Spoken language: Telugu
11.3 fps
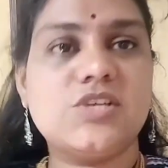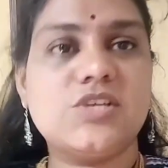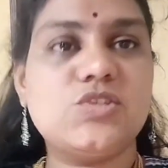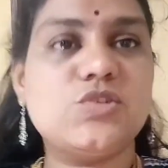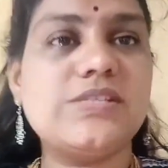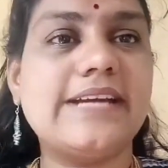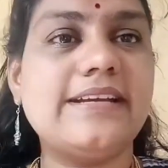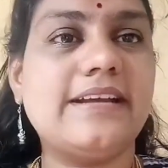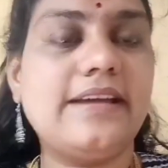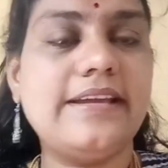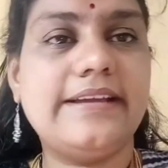సో చూసారు
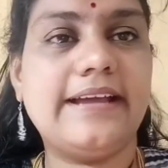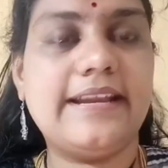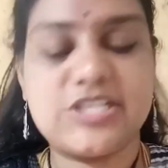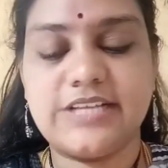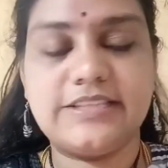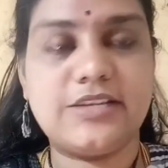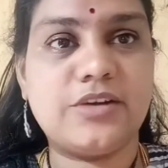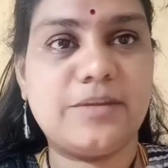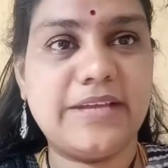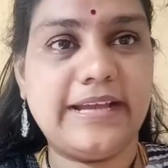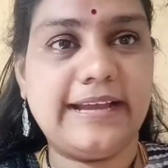కదా ఈ కలెక్షన్ అంతా
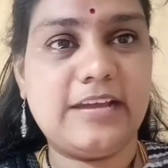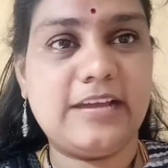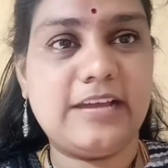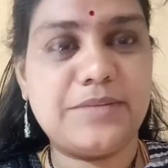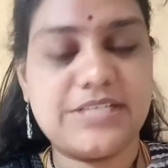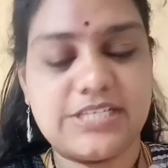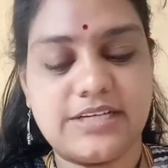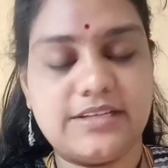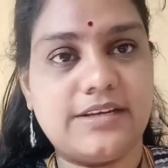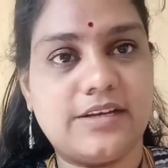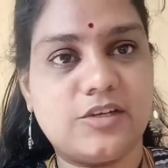కూడా మీకు ఎలా అనిపించింది
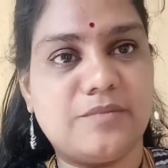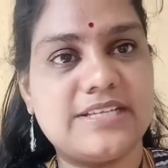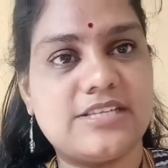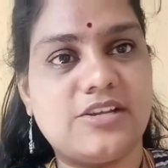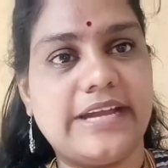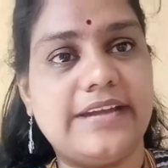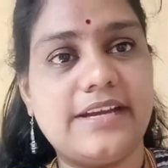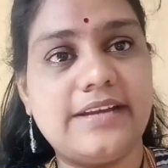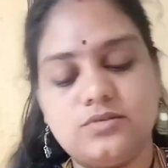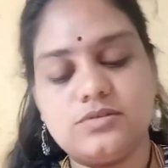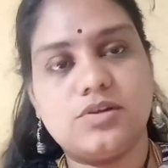అనేది నా కమెంట్స్లో
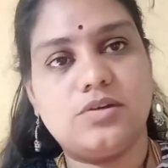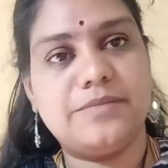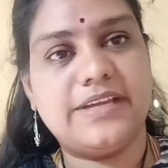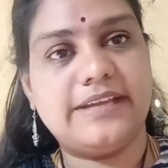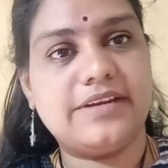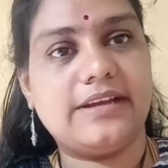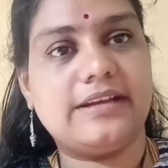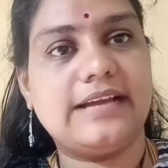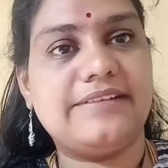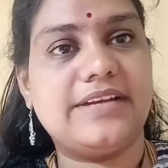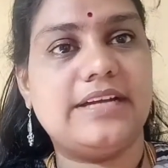రాయండి సో మీకు ఎవరికైనా
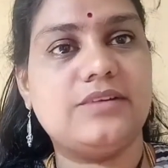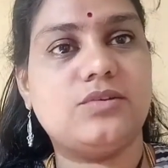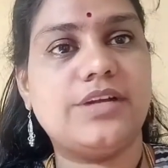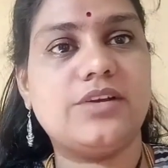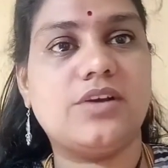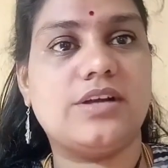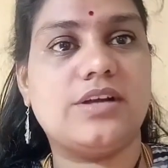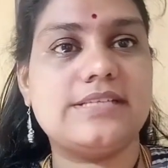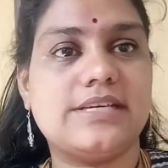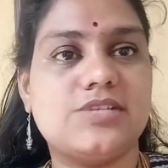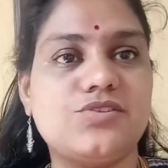కావాలి అనుకుంటే కాల్
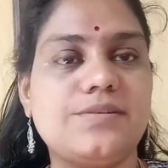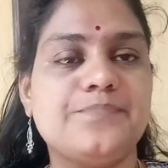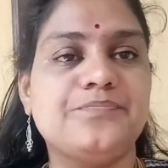చేయొచ్చు